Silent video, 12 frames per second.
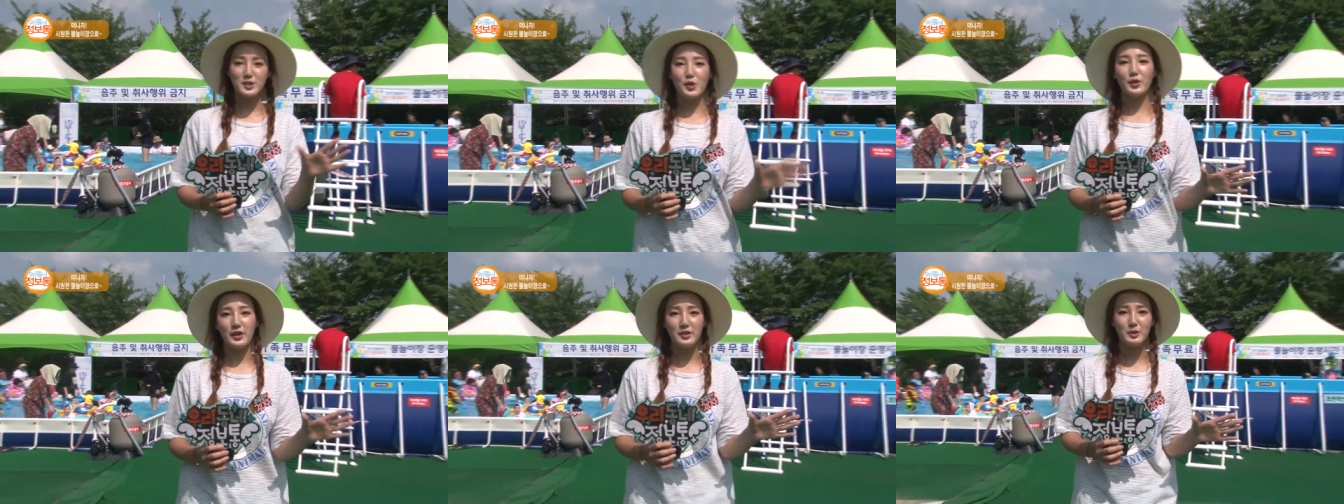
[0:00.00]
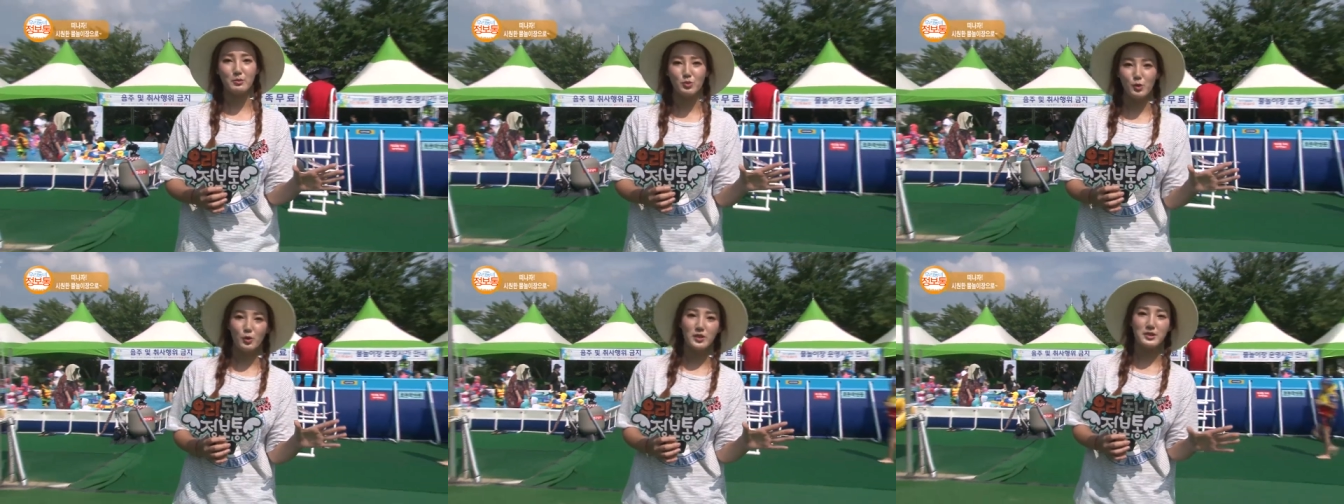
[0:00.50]
지역에 있는
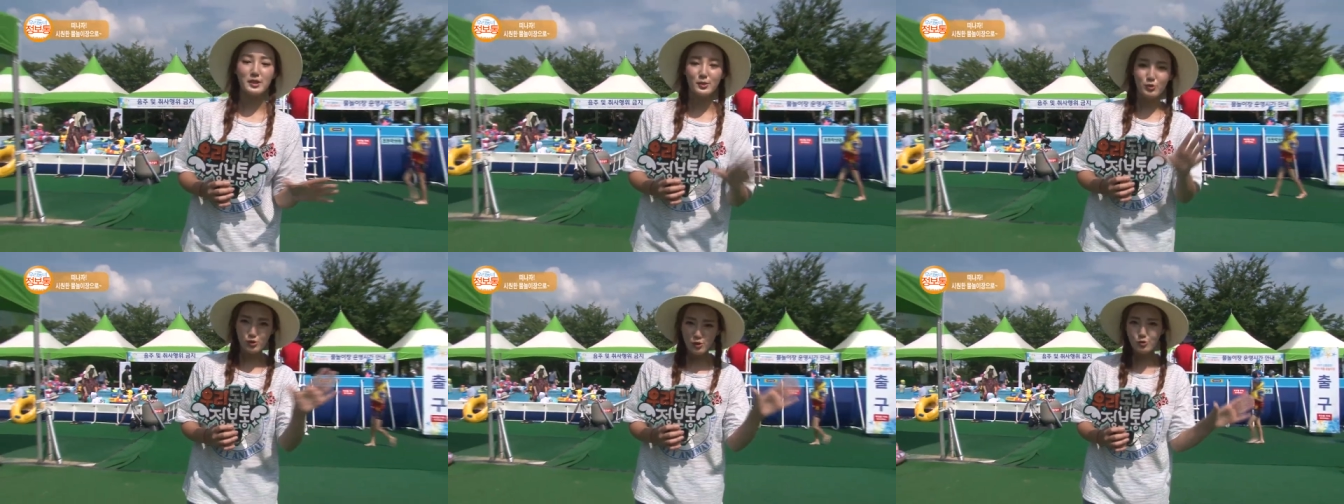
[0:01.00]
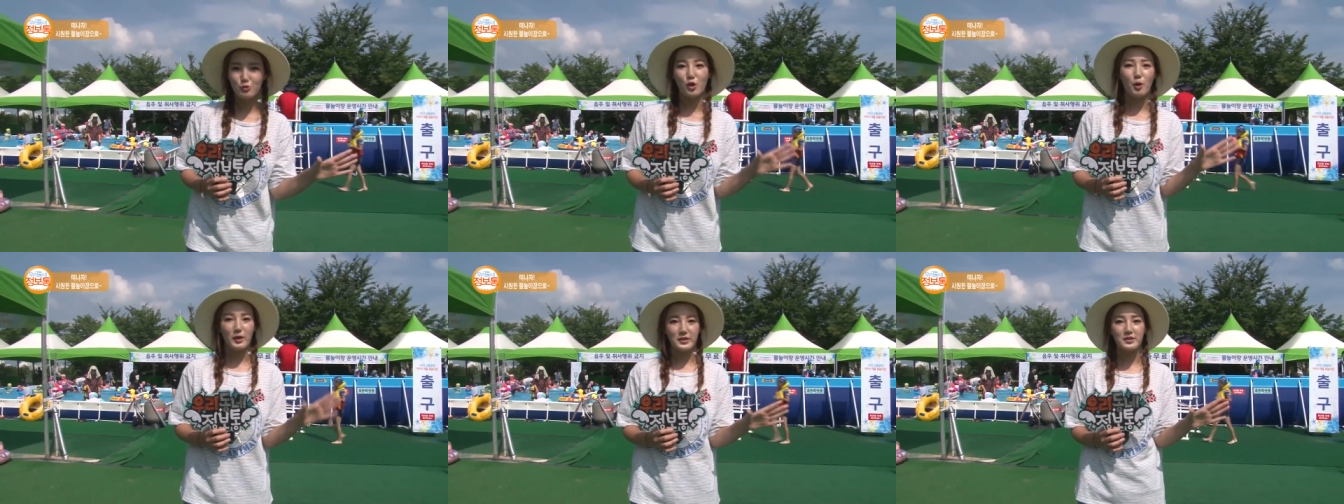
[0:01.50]
물놀이장을 쭉
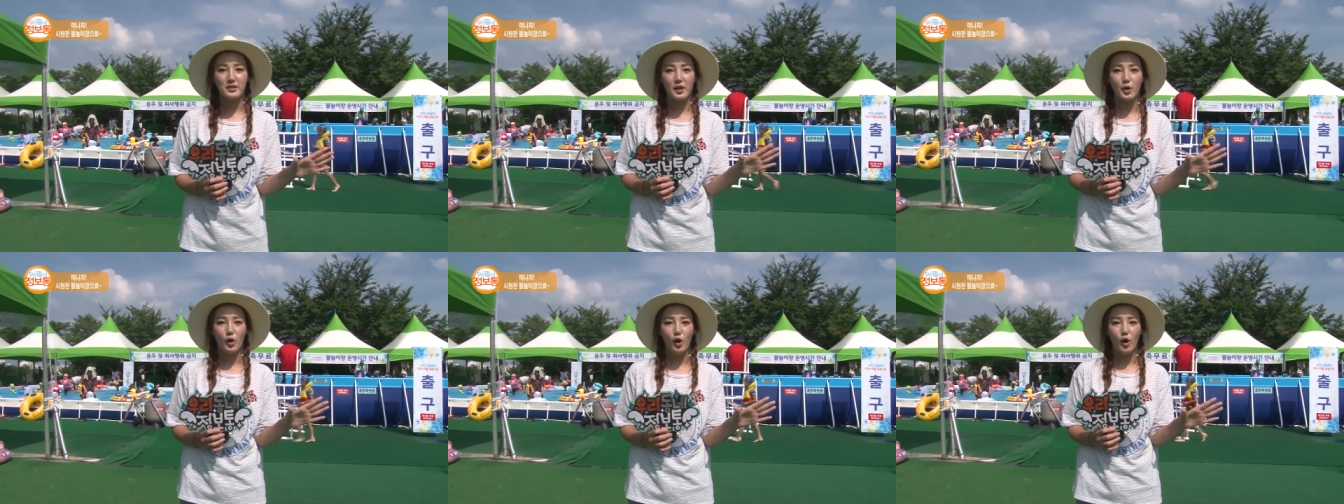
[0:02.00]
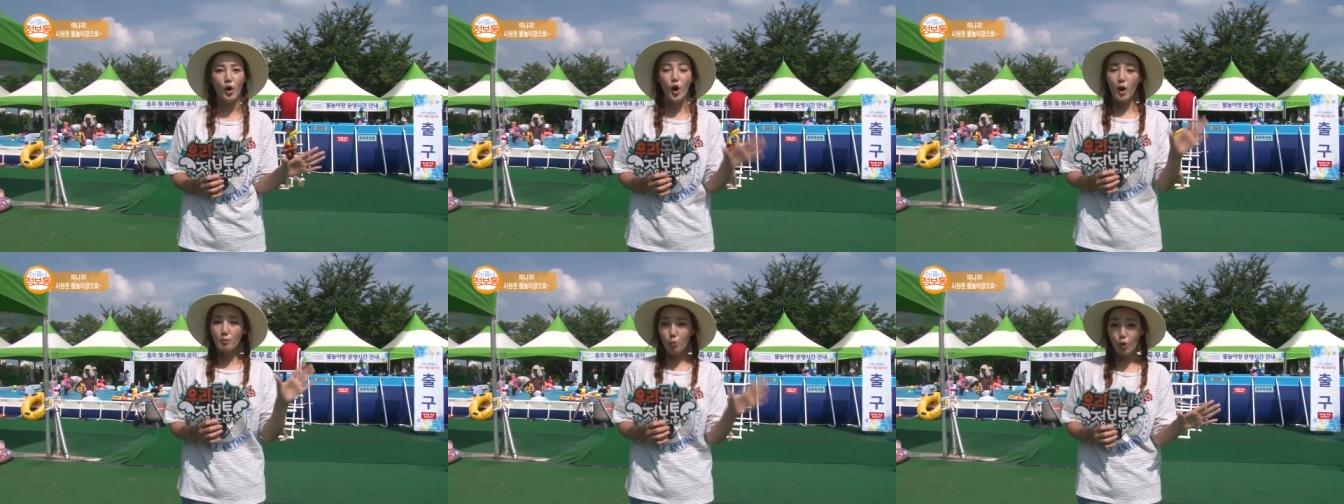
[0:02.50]
둘러봤는데요.
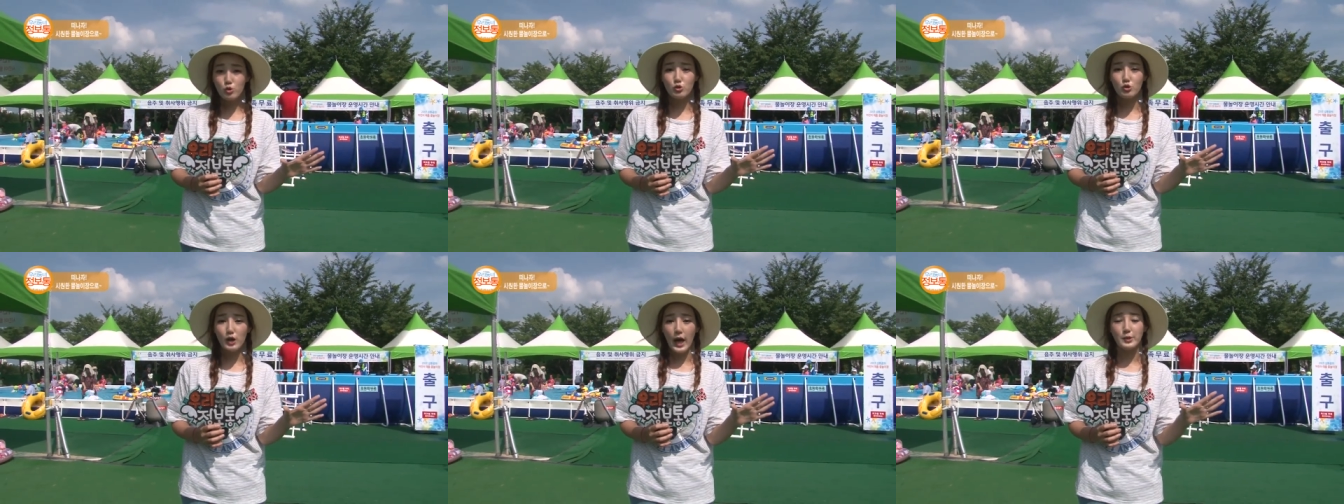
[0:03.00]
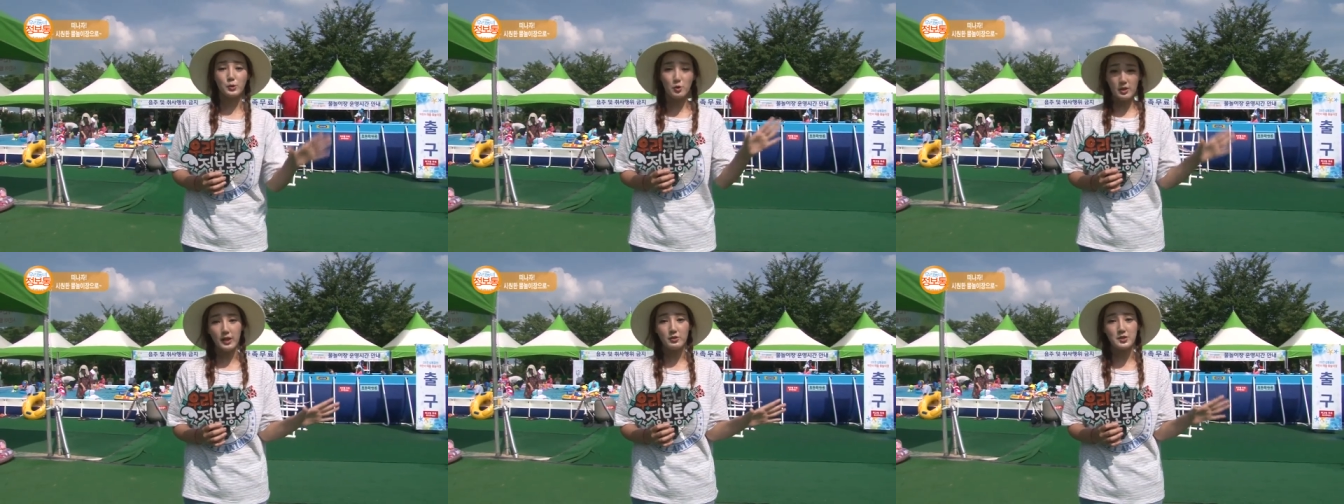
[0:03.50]
모두
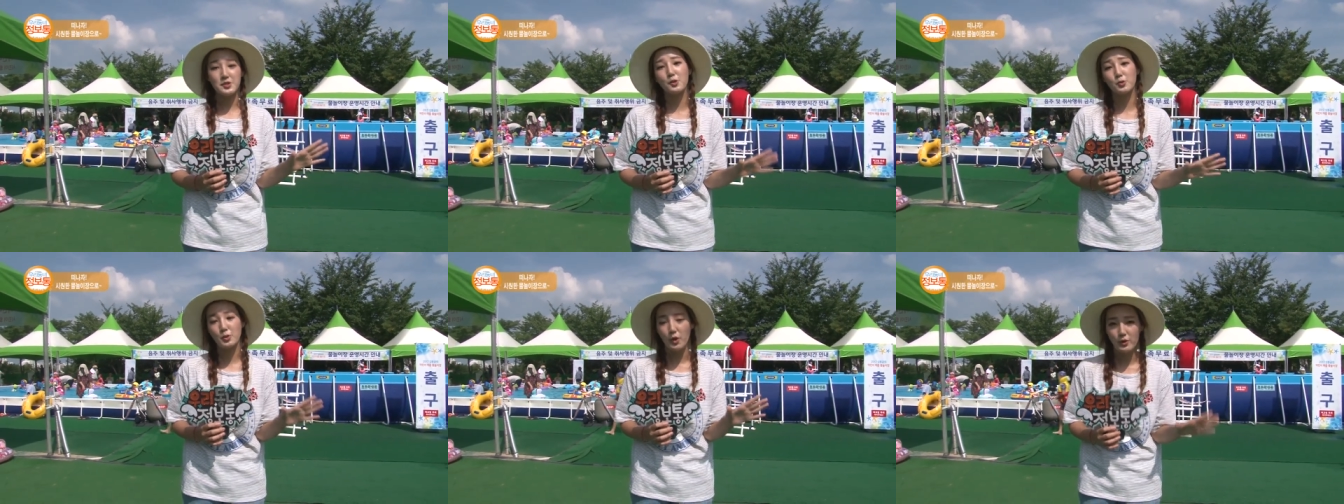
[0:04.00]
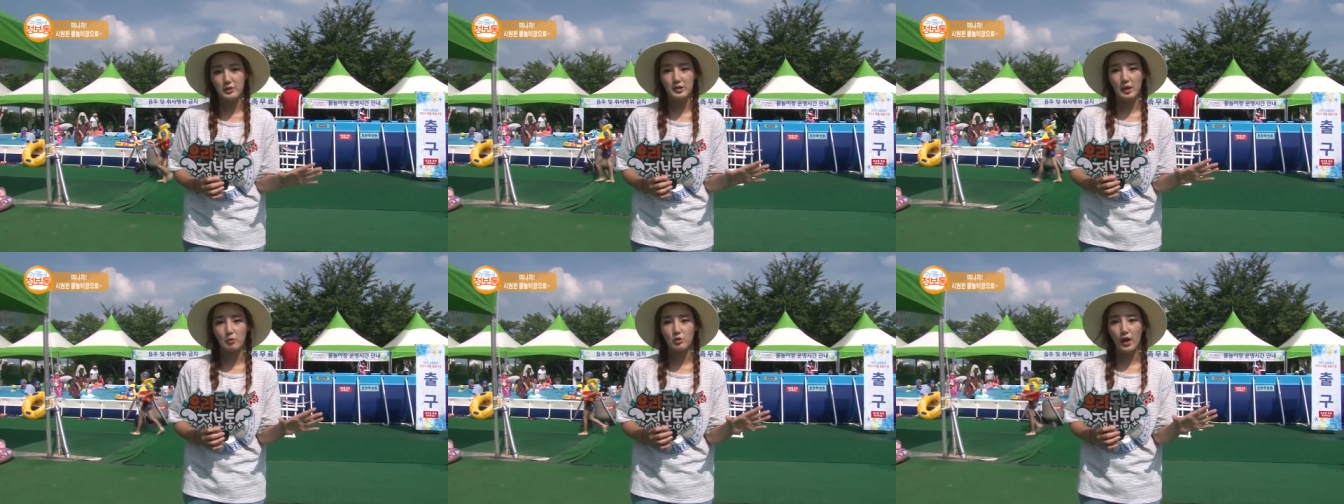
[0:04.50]
가족 단위 시설로 되어 있기
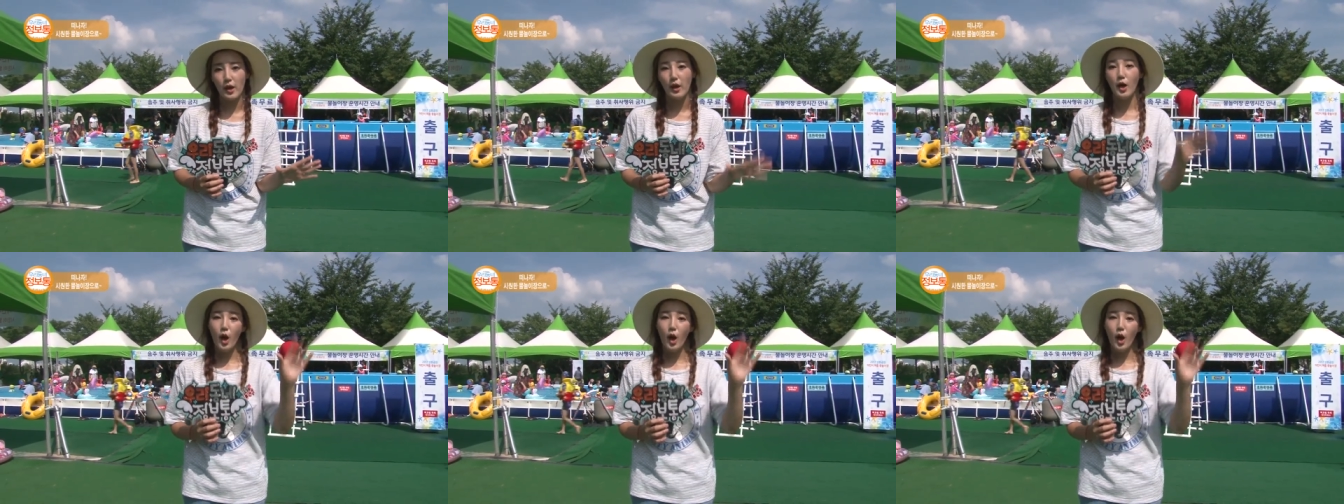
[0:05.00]
때문에